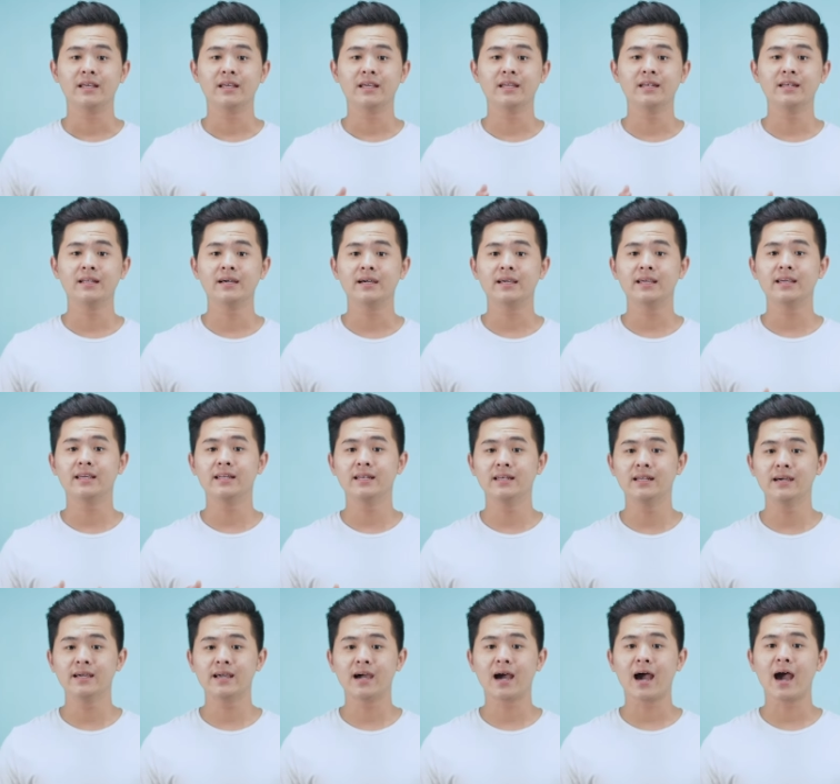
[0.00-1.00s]

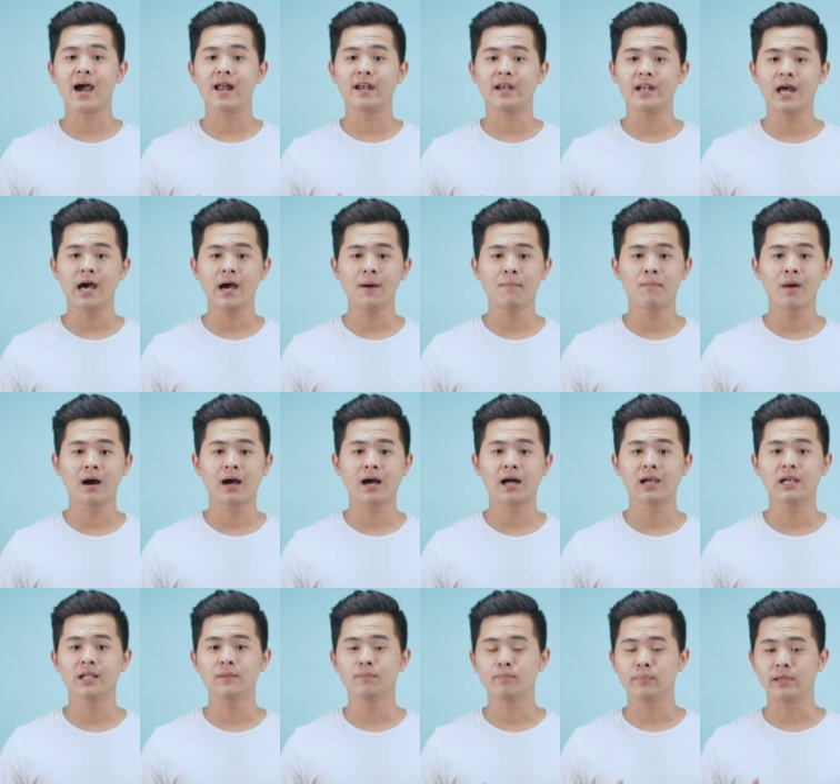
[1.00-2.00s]
ide-ide yang ada
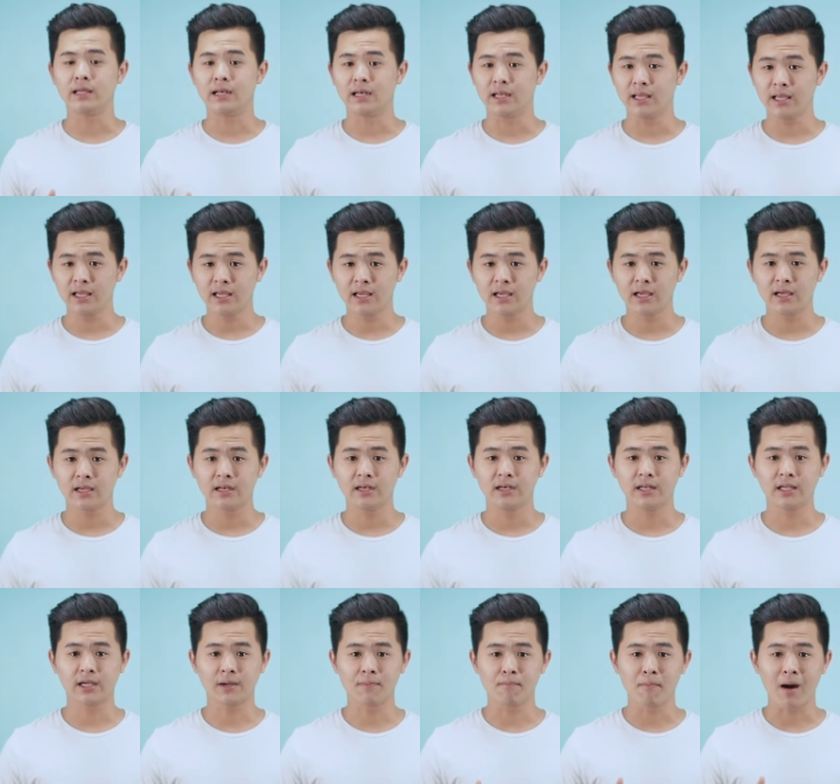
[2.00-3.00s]
bakal dipilih,
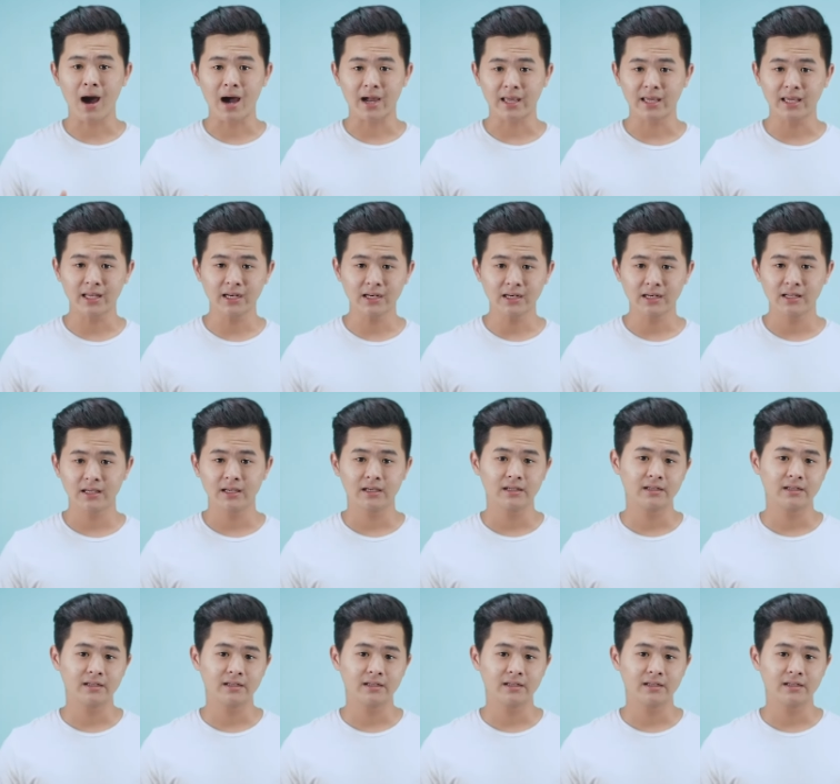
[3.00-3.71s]
dikembangin,